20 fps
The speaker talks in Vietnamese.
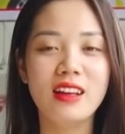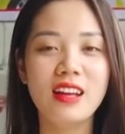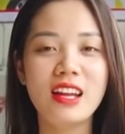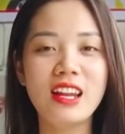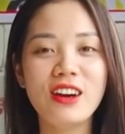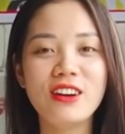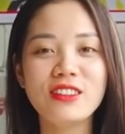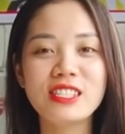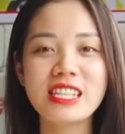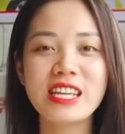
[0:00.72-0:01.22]

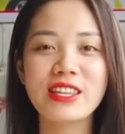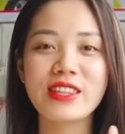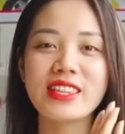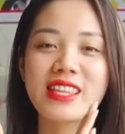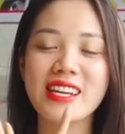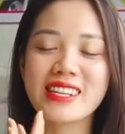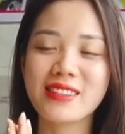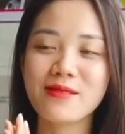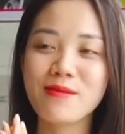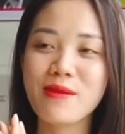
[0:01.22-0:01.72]
Hello, xin chào
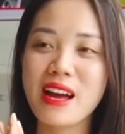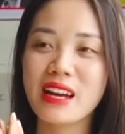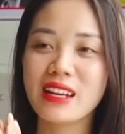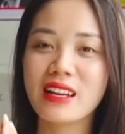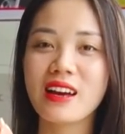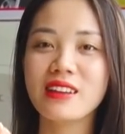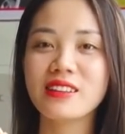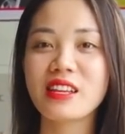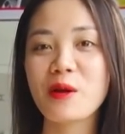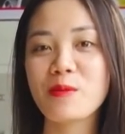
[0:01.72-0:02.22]
tất cả các bạn.
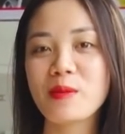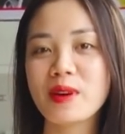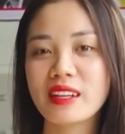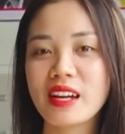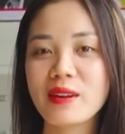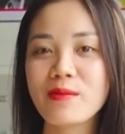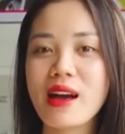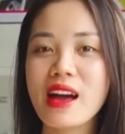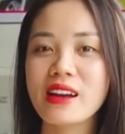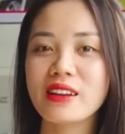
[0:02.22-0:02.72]
Chào
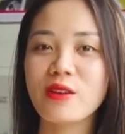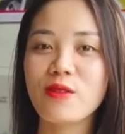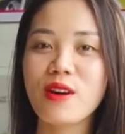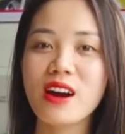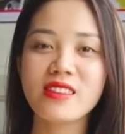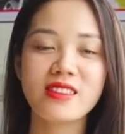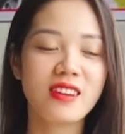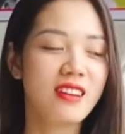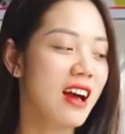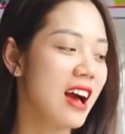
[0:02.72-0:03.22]
mừng các bạn đã
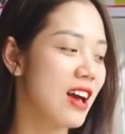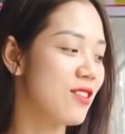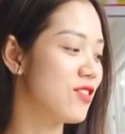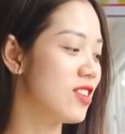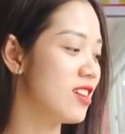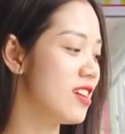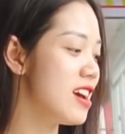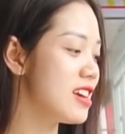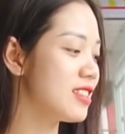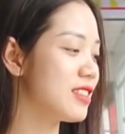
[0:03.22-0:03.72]
quay trở lại
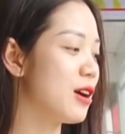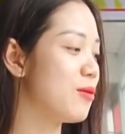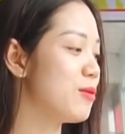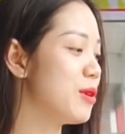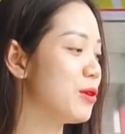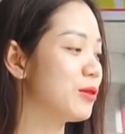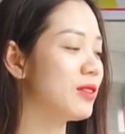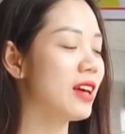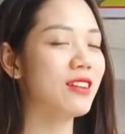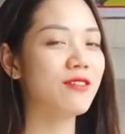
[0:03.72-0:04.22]
với hệ
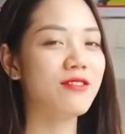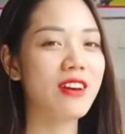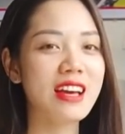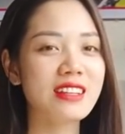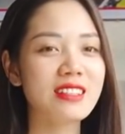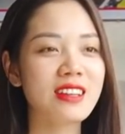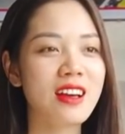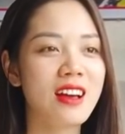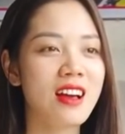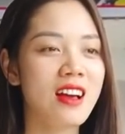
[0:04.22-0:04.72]
thống Hiếu Thành
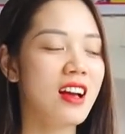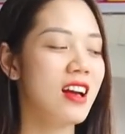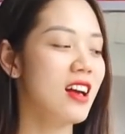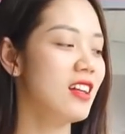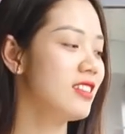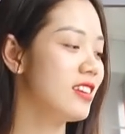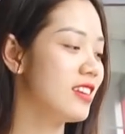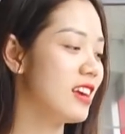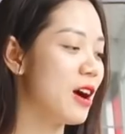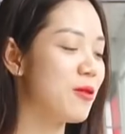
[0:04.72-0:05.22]
Phát.
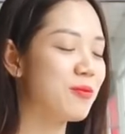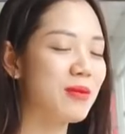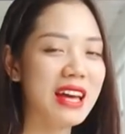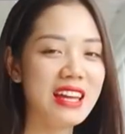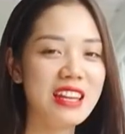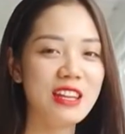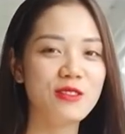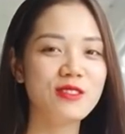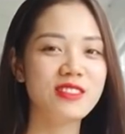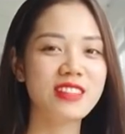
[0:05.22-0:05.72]
Thì hôm
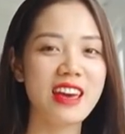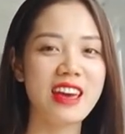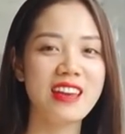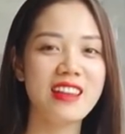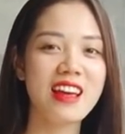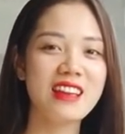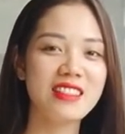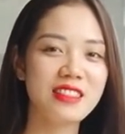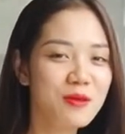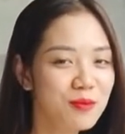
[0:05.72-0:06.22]
nay Liễu
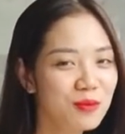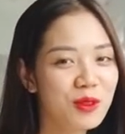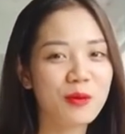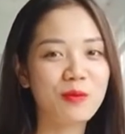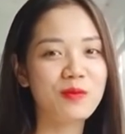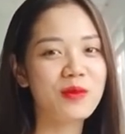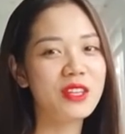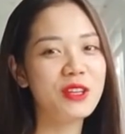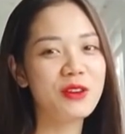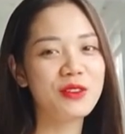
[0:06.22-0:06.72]
sẽ lại tiếp
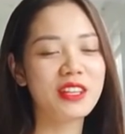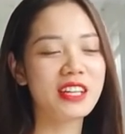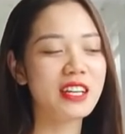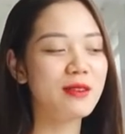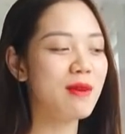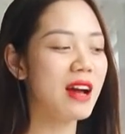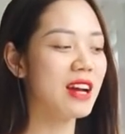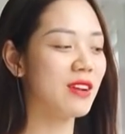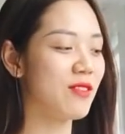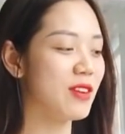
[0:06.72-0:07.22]
tục giới thiệu cho
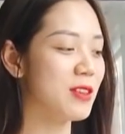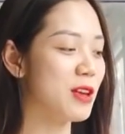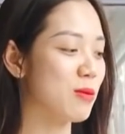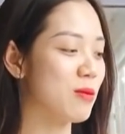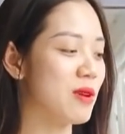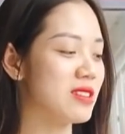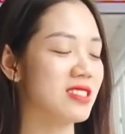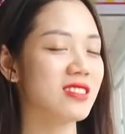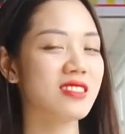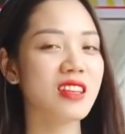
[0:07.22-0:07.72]
các bạn về
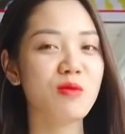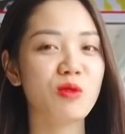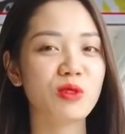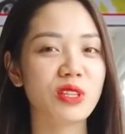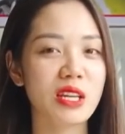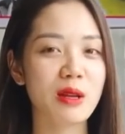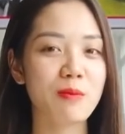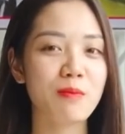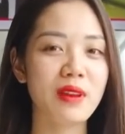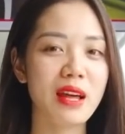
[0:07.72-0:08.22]
dòng Exeter
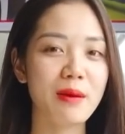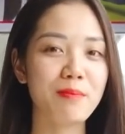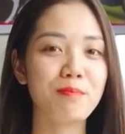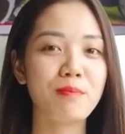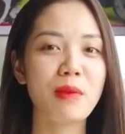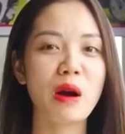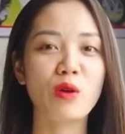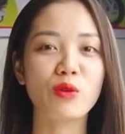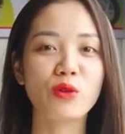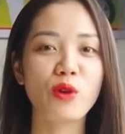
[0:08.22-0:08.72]

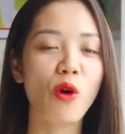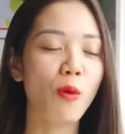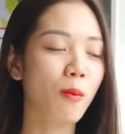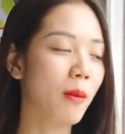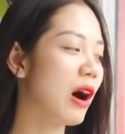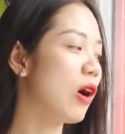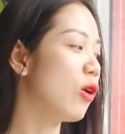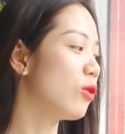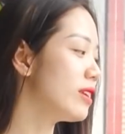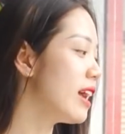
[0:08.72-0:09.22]
155 màu độ
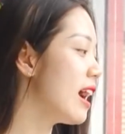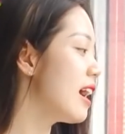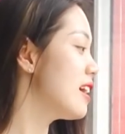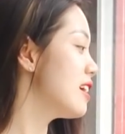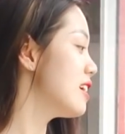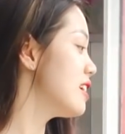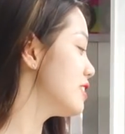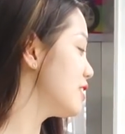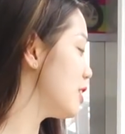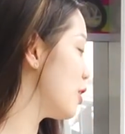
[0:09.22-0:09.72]
màu nha.
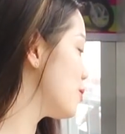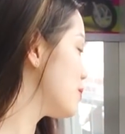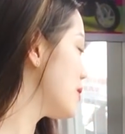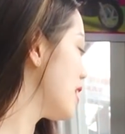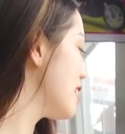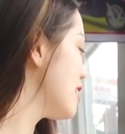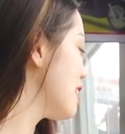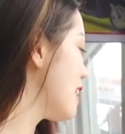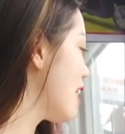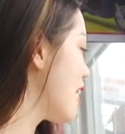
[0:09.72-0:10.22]
Thì hôm
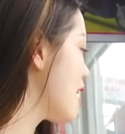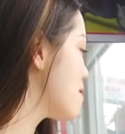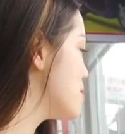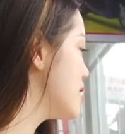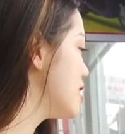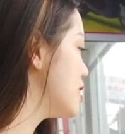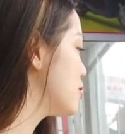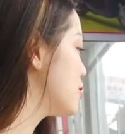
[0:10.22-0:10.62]
nay là bên